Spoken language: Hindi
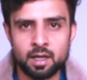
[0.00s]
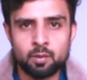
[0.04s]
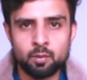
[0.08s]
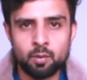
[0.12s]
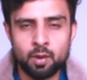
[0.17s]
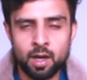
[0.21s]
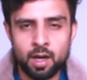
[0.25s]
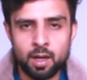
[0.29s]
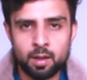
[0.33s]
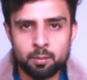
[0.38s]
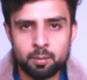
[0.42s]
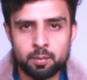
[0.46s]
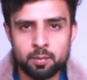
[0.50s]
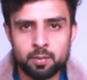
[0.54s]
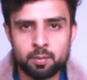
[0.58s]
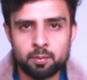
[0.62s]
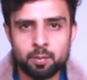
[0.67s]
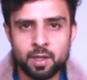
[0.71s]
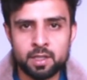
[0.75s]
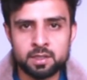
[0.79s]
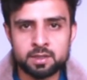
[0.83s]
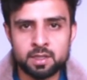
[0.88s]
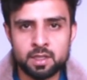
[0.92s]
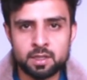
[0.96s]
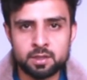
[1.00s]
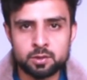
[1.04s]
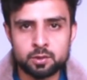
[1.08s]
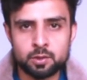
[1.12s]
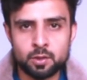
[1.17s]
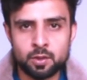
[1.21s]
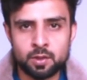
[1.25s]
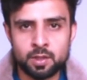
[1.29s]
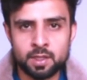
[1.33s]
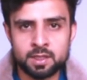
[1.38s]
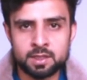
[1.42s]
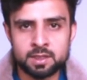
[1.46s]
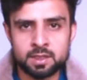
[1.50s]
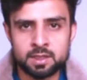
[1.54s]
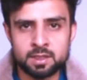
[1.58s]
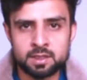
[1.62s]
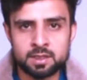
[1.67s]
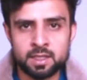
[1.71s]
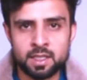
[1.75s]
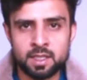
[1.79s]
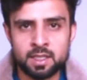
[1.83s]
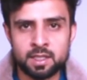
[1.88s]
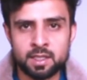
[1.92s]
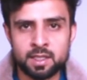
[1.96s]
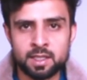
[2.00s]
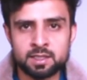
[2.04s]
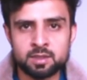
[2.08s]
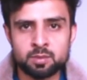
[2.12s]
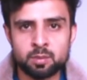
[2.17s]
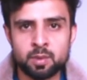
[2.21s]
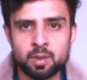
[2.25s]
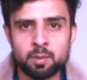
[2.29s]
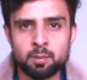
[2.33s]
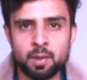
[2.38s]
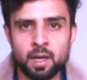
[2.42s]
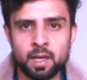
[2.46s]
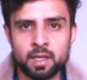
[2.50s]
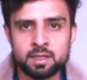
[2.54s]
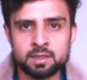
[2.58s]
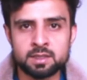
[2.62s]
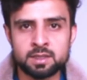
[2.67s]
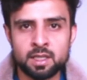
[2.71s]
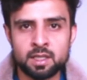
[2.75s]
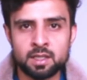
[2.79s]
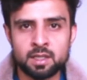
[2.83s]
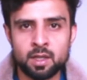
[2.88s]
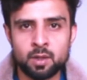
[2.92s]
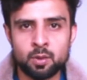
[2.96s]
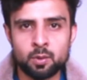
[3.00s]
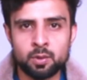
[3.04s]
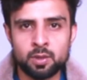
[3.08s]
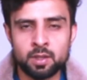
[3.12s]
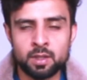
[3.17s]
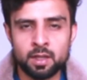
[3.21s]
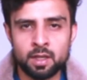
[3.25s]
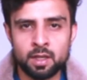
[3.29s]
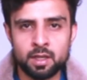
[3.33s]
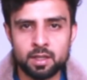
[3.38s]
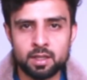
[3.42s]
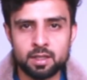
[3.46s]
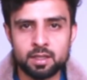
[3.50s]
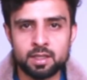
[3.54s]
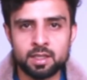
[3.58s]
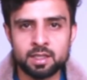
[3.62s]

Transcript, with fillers: वहाँ पाकिस्तान स्टॉक एक्सचेंज के इंडेक्स में बाइंग ज़्यादा हुई है